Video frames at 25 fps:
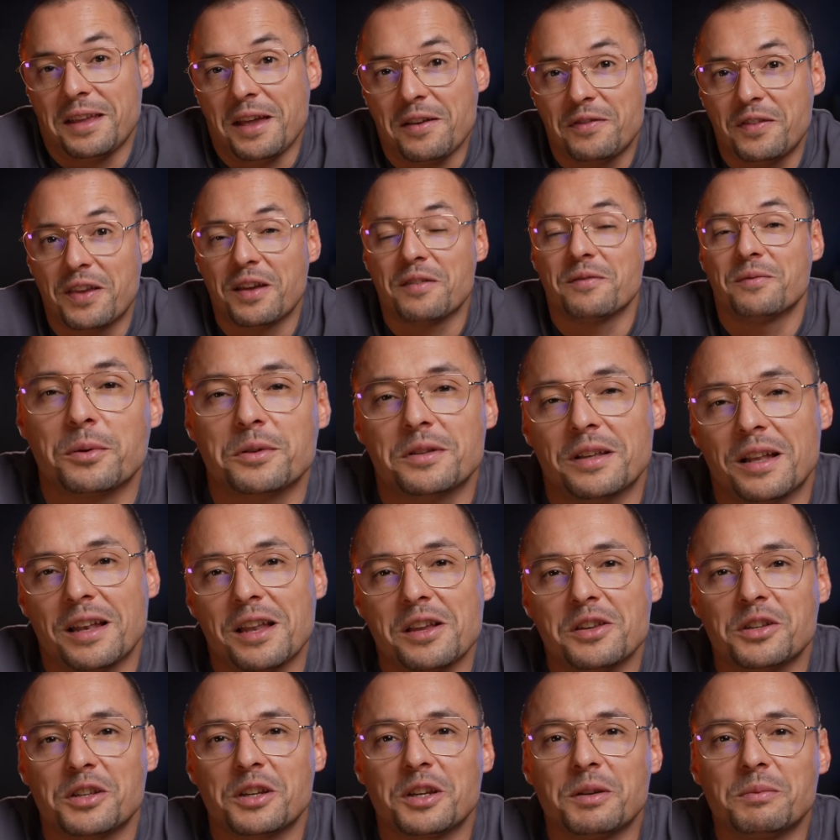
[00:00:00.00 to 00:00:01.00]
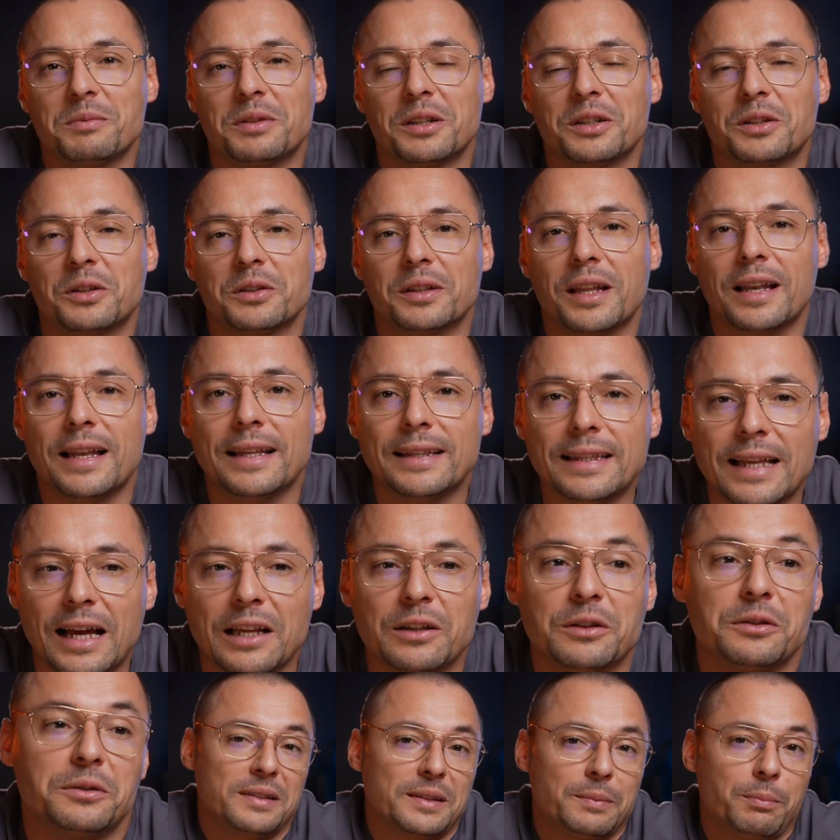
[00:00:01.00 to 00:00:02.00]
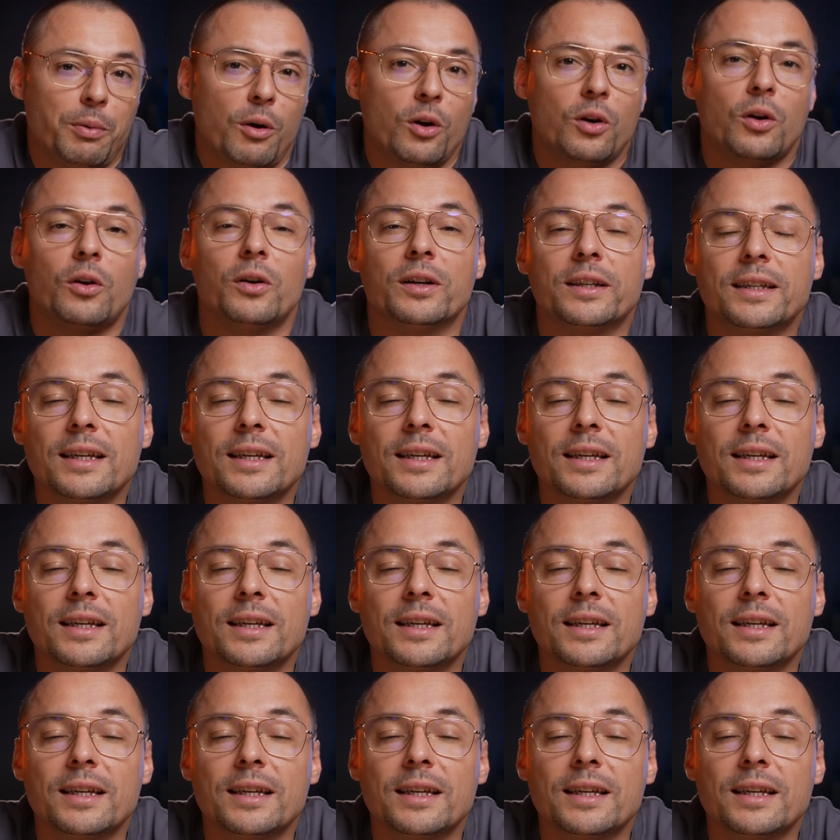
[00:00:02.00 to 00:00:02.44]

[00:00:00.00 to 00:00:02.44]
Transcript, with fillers: nie wiem, bo zależy im tylko na lataniu spoko.